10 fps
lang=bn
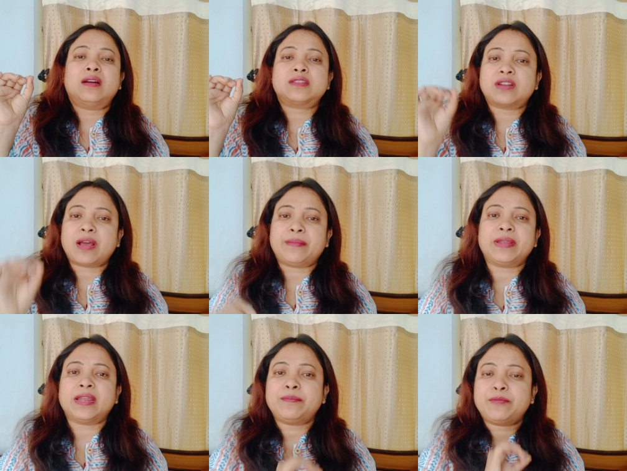
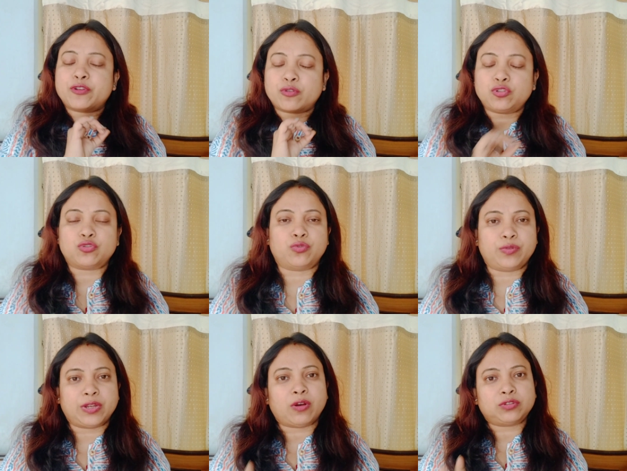স্ক্রাবিংয়ের ভীষণ
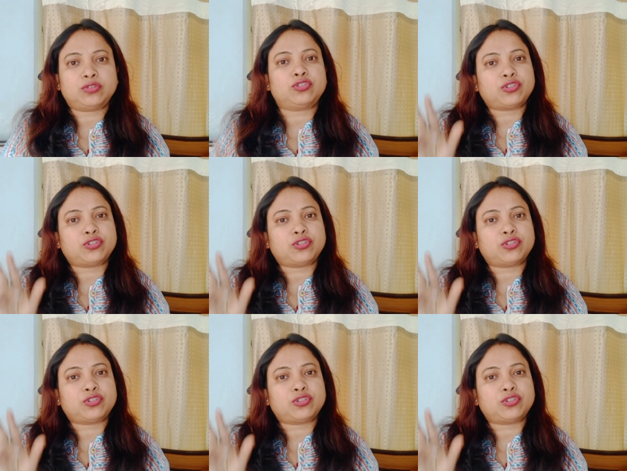জরুরি অন্তত